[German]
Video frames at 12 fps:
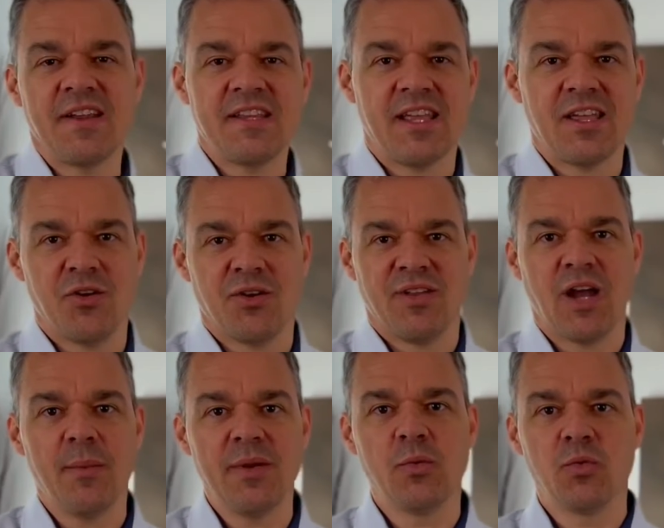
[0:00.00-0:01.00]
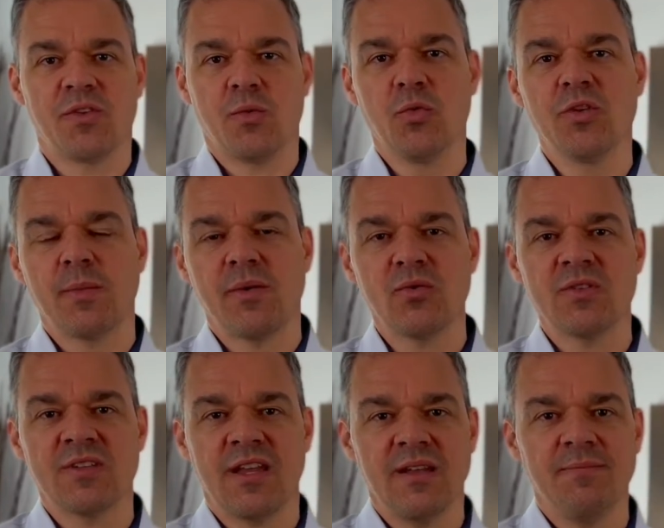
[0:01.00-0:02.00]
richtig gehört. Wir haben in unserem
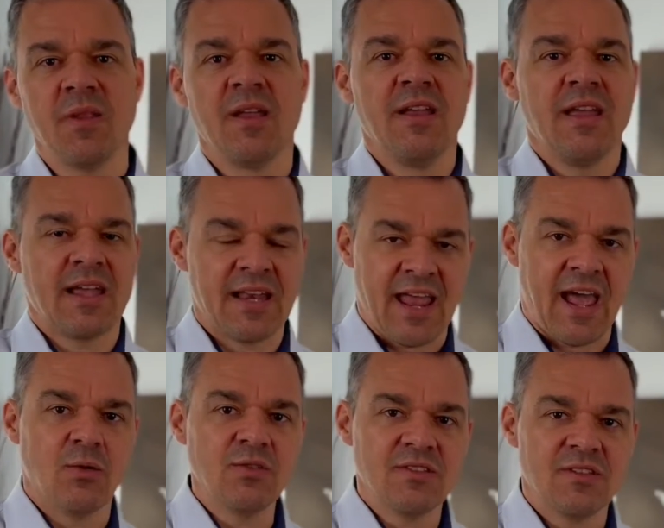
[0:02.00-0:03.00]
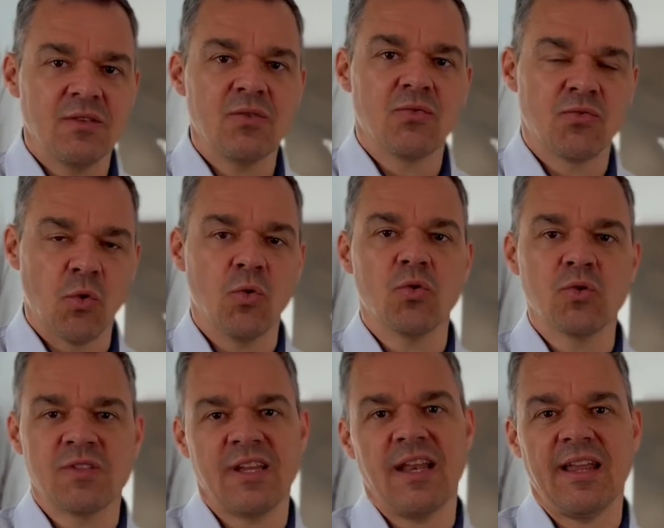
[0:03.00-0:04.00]
Unterbewusstsein genauesten
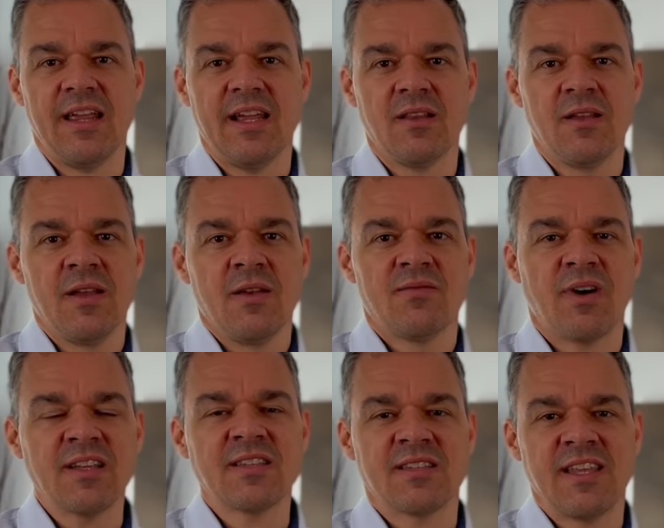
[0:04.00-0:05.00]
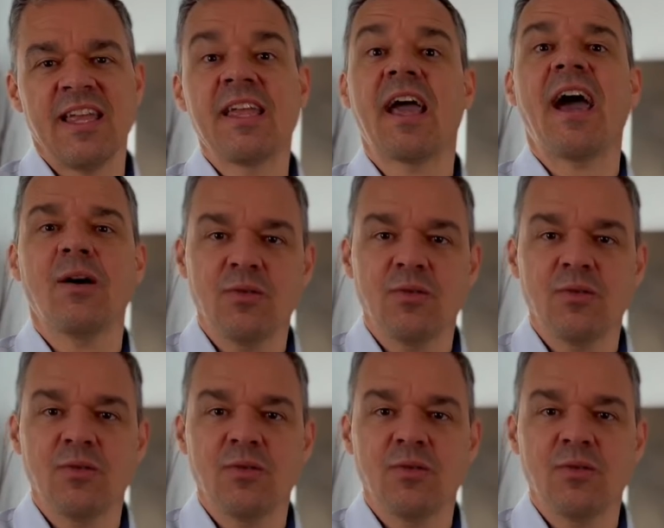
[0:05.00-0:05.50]
Fokus gelegt, was dich